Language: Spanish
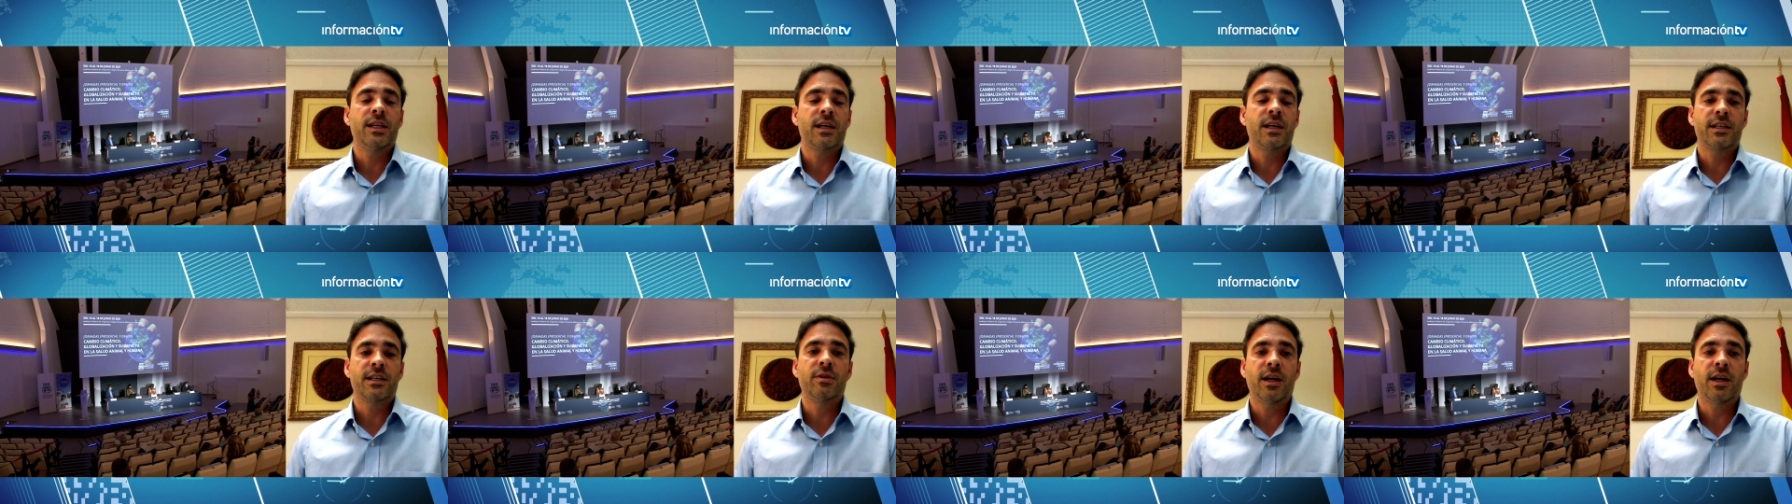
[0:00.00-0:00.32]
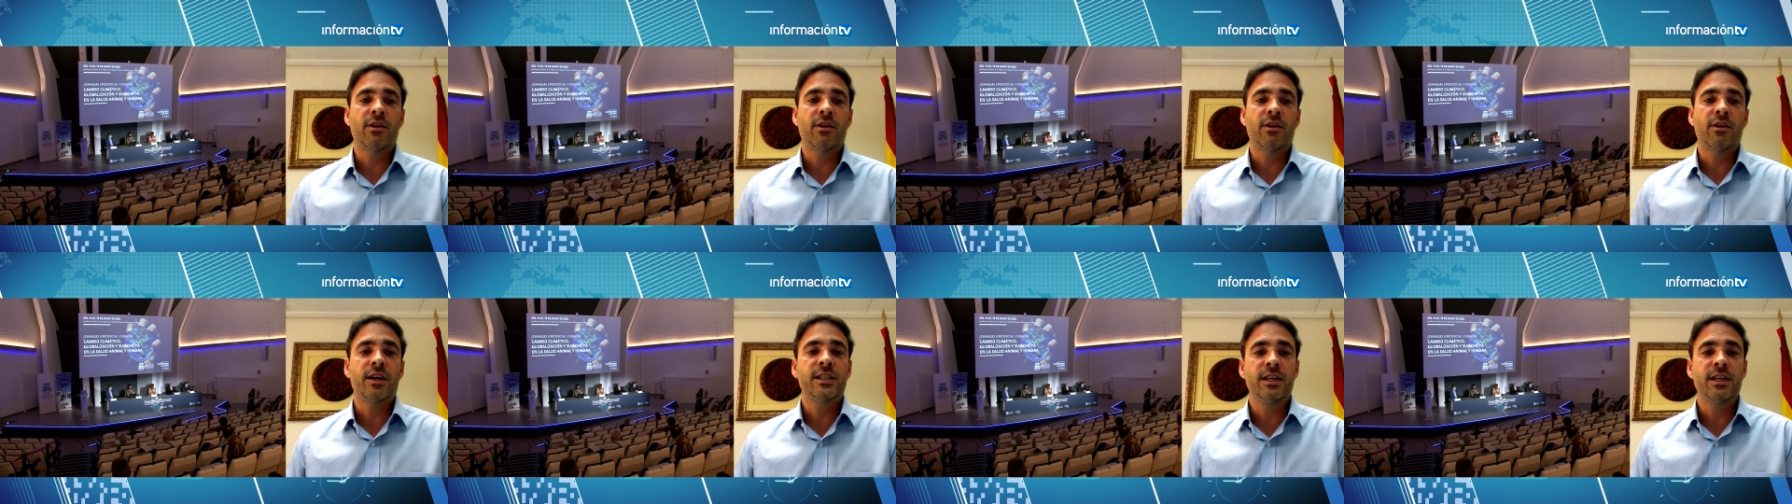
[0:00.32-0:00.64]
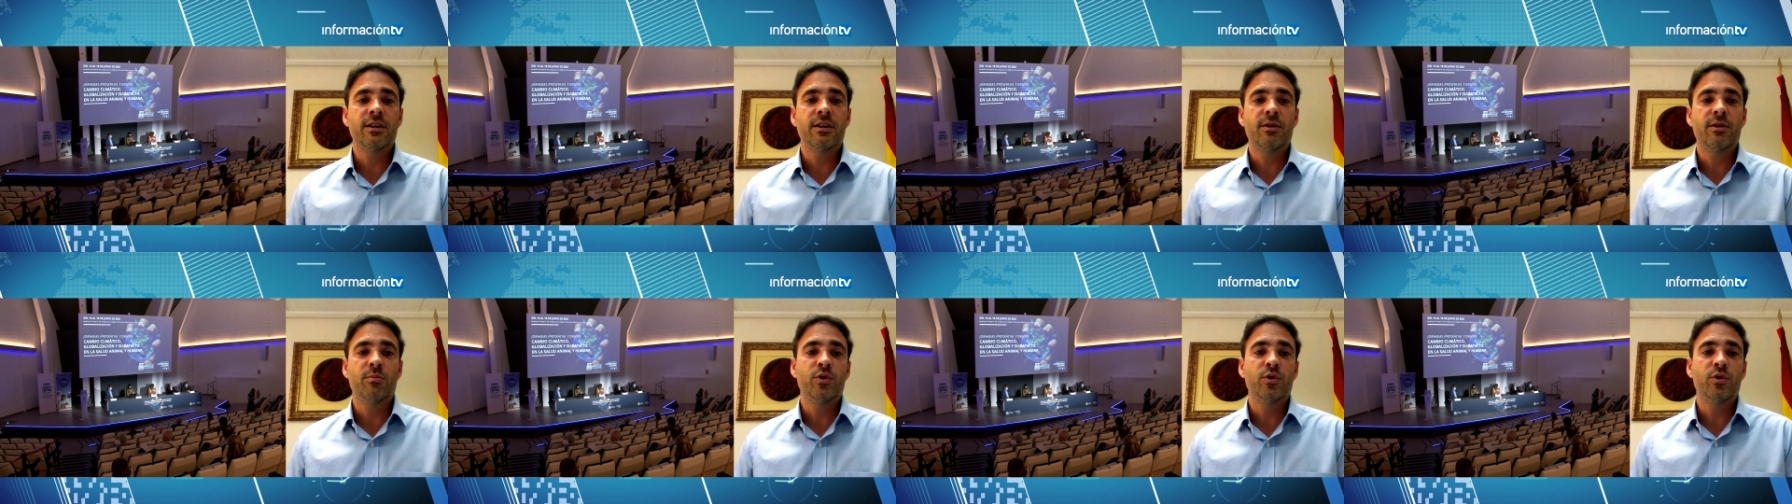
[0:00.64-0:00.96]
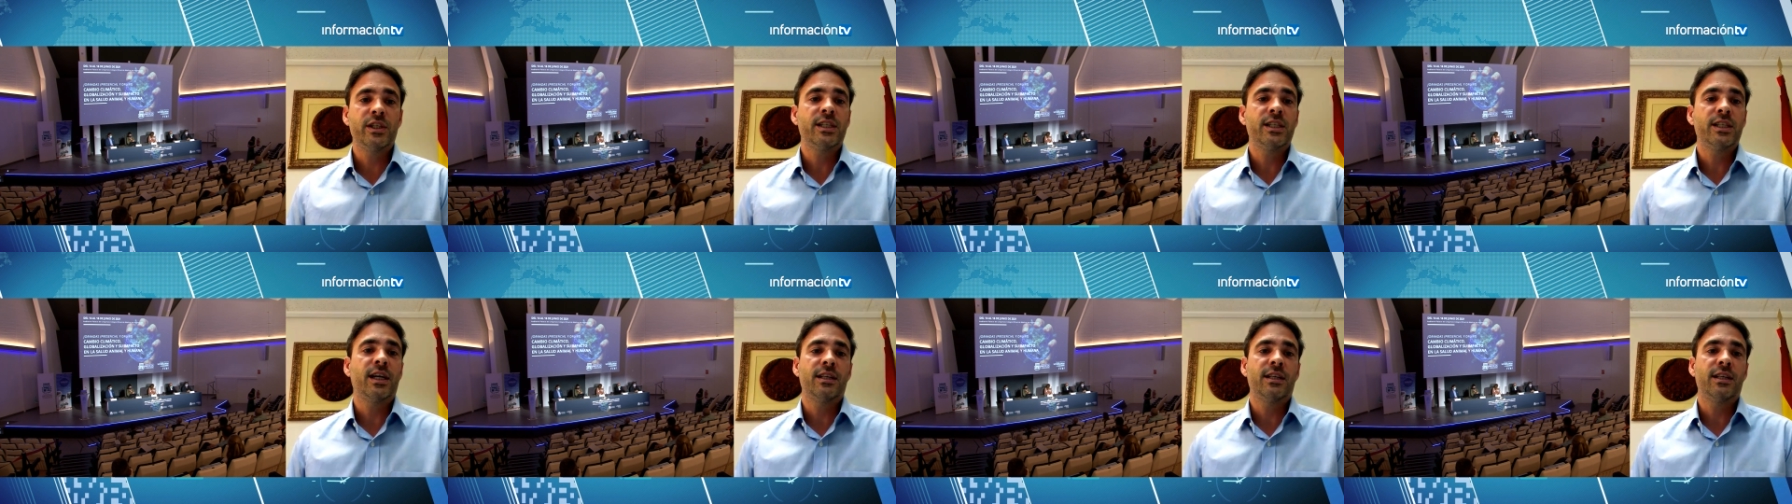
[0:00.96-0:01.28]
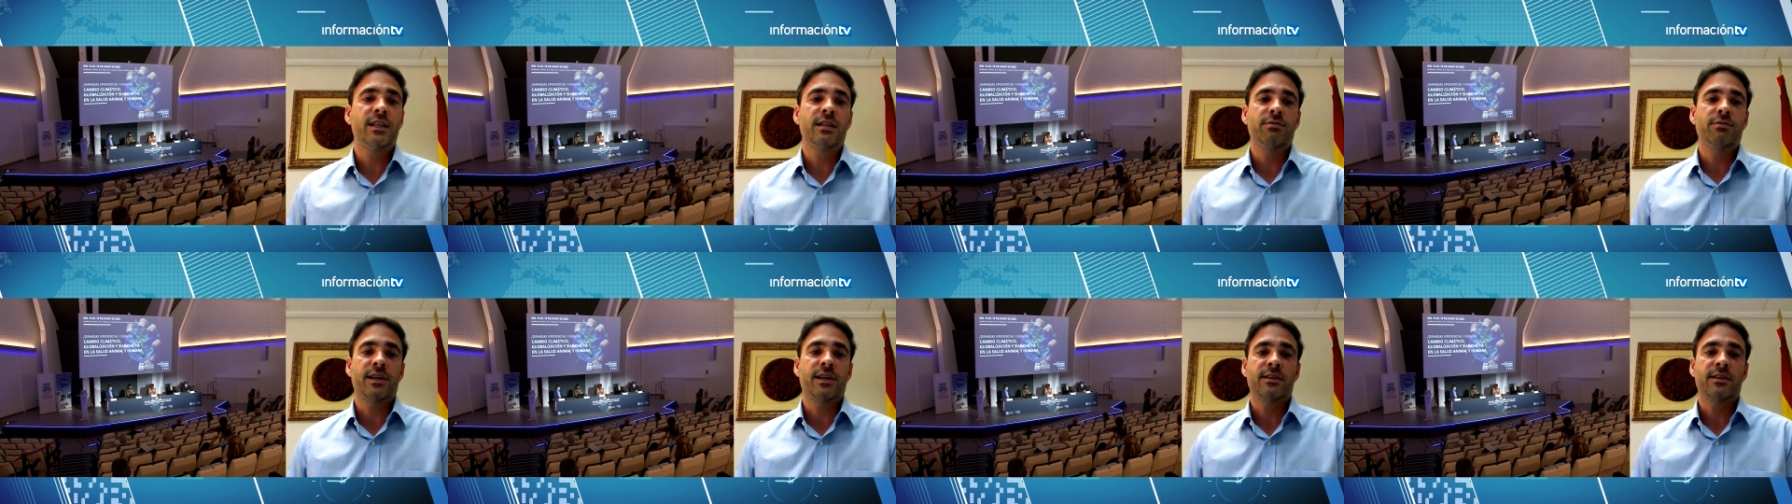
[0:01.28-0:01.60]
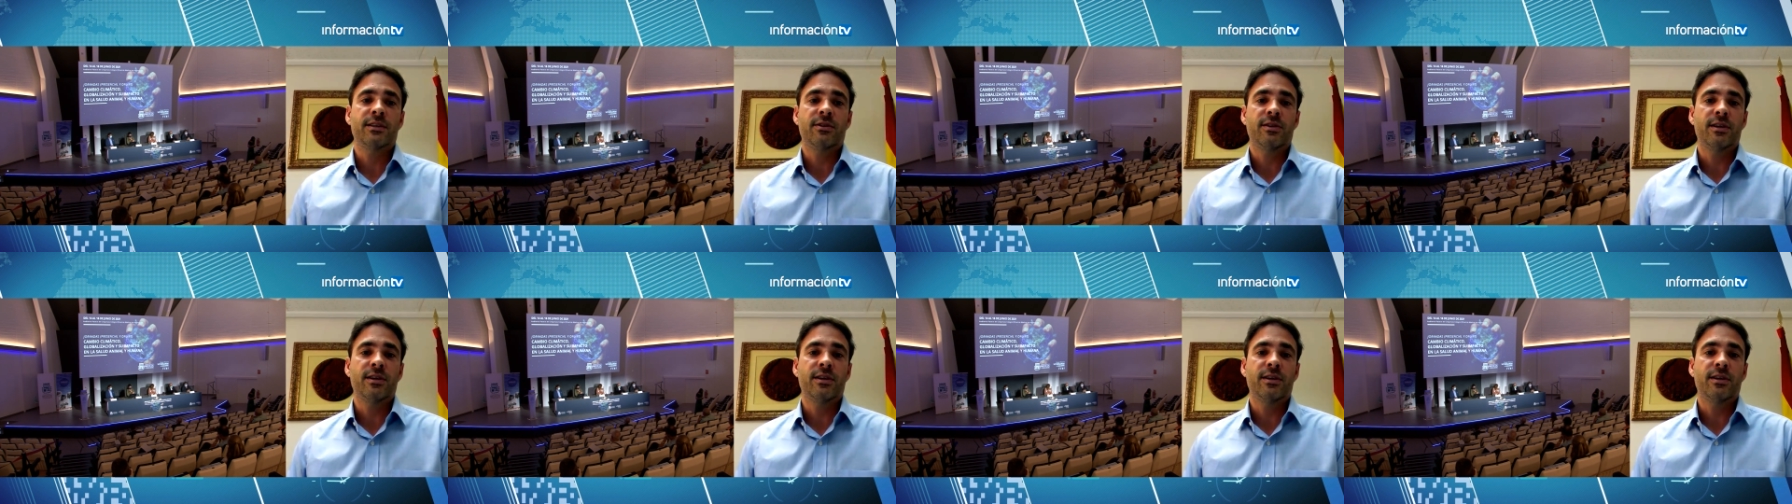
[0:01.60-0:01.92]
el resultado ha sido muy
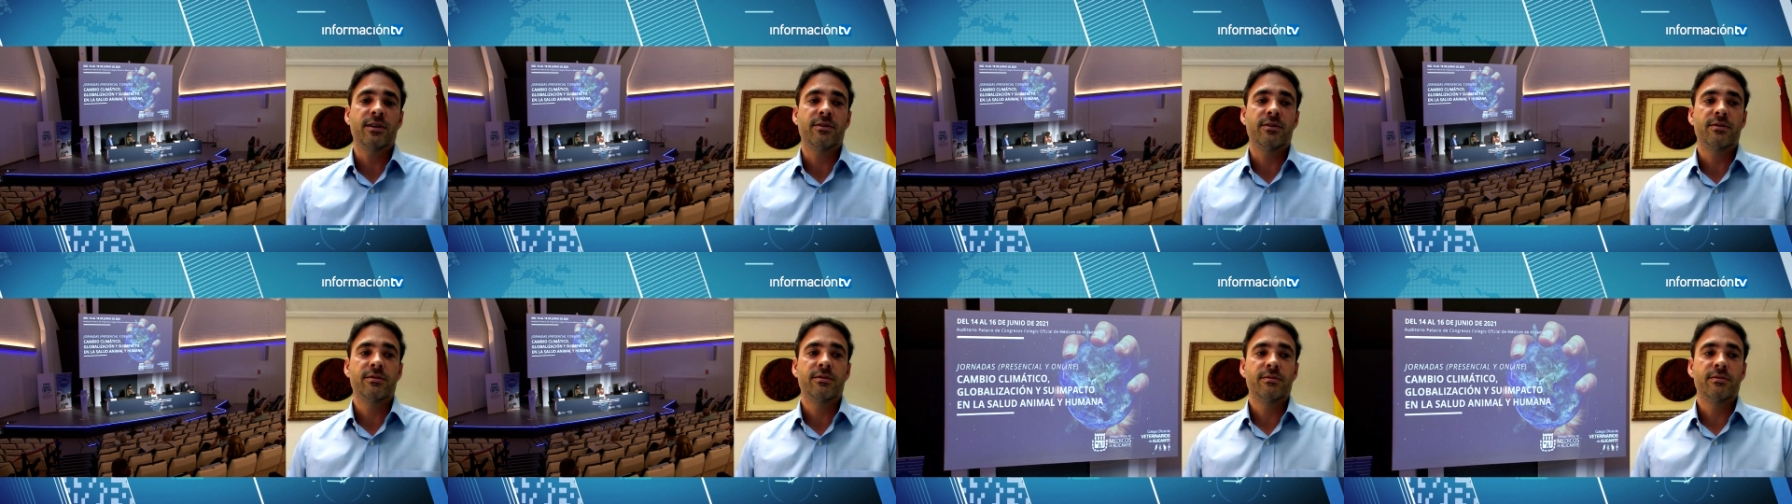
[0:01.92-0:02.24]
satisfactorio.